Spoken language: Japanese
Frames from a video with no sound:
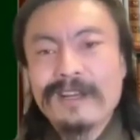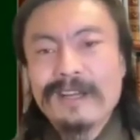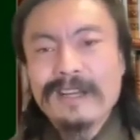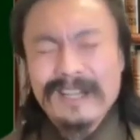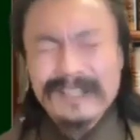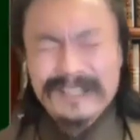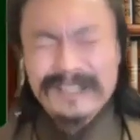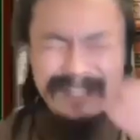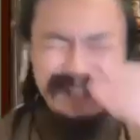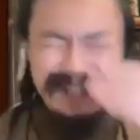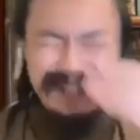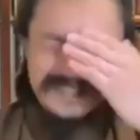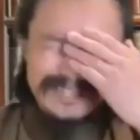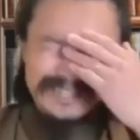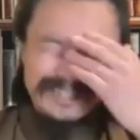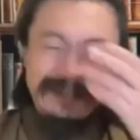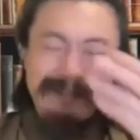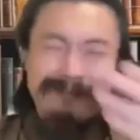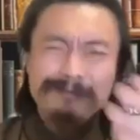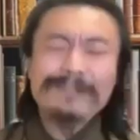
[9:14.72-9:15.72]
あ、気がつ
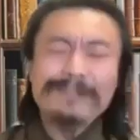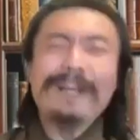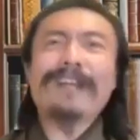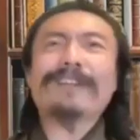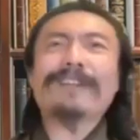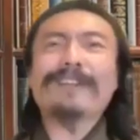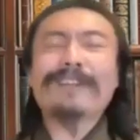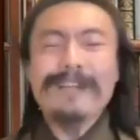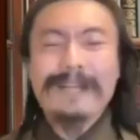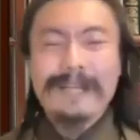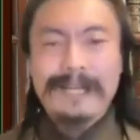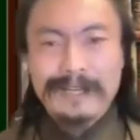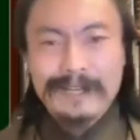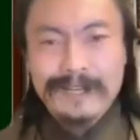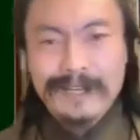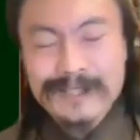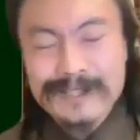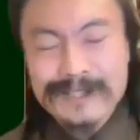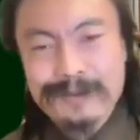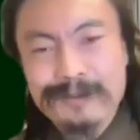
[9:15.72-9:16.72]
いたら、うわ、
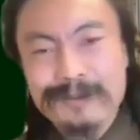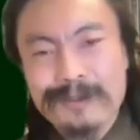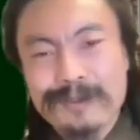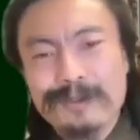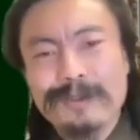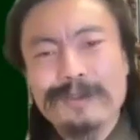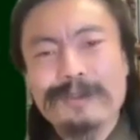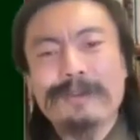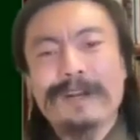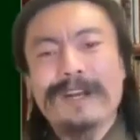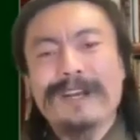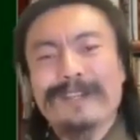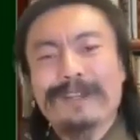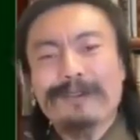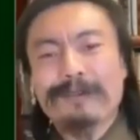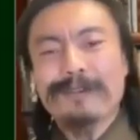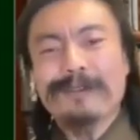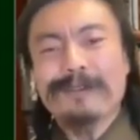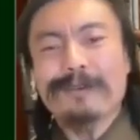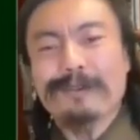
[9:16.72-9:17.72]
初恋の人に振られ
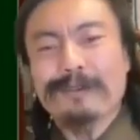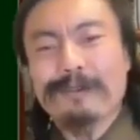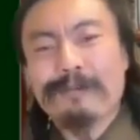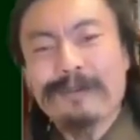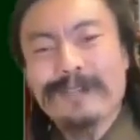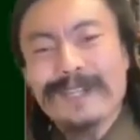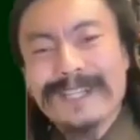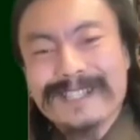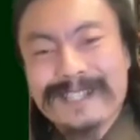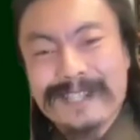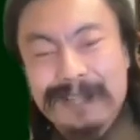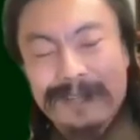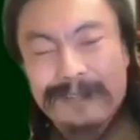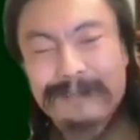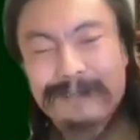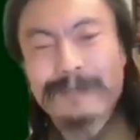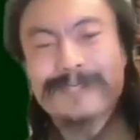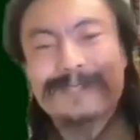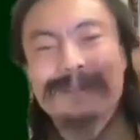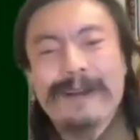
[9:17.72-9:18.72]
た時のことを思い出していた。
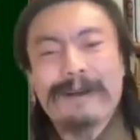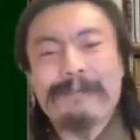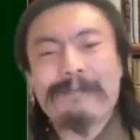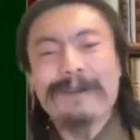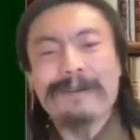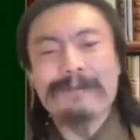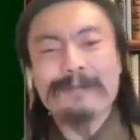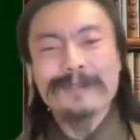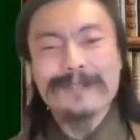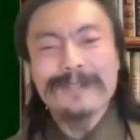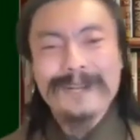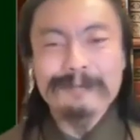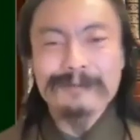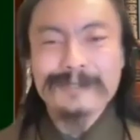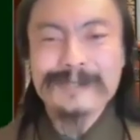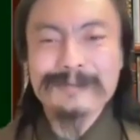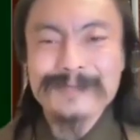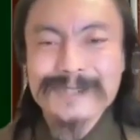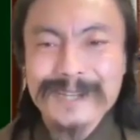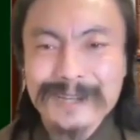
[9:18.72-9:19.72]
まあ、それは甘い思い出かも
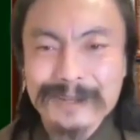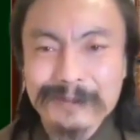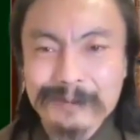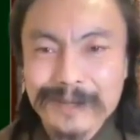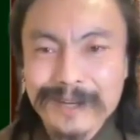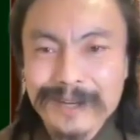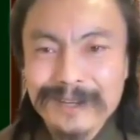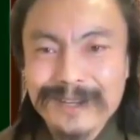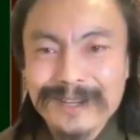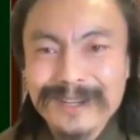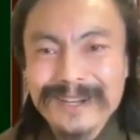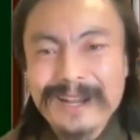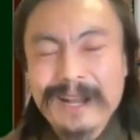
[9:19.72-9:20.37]
しれませんけどね。